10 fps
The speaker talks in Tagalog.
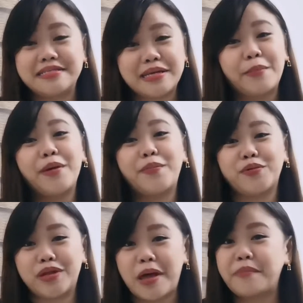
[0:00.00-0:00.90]

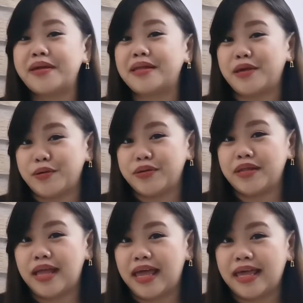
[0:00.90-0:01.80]
kisame po namin
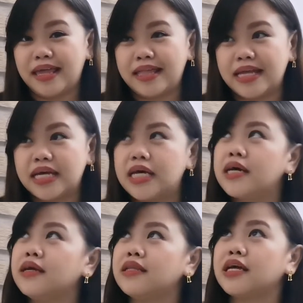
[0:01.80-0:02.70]
yun. And, uh,
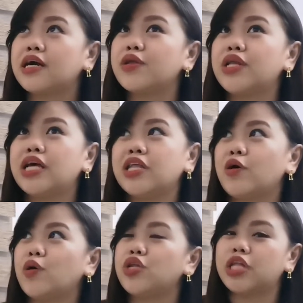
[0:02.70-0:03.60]
nagkaroon lang
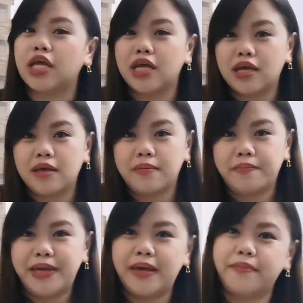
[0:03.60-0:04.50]
ng konting
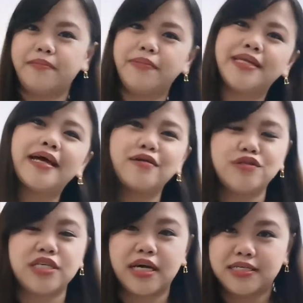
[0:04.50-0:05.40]

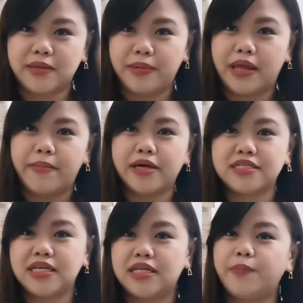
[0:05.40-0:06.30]
bitak dun sa kisame namin
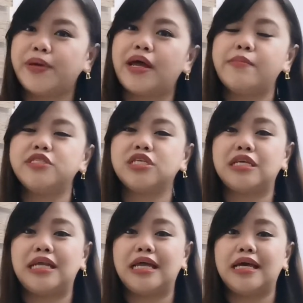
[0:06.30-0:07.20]
kasi hindi pa namin
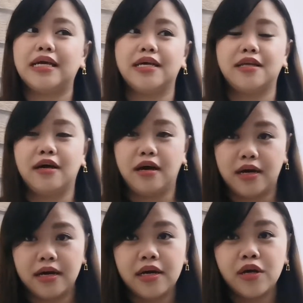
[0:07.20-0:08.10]
siya nalalagyan ng
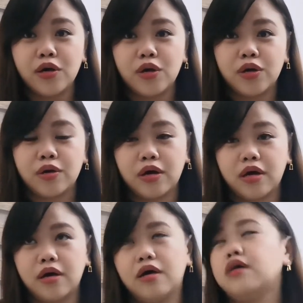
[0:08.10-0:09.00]
uh,
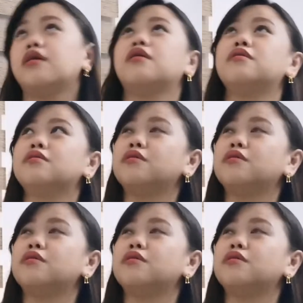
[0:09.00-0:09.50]
uh,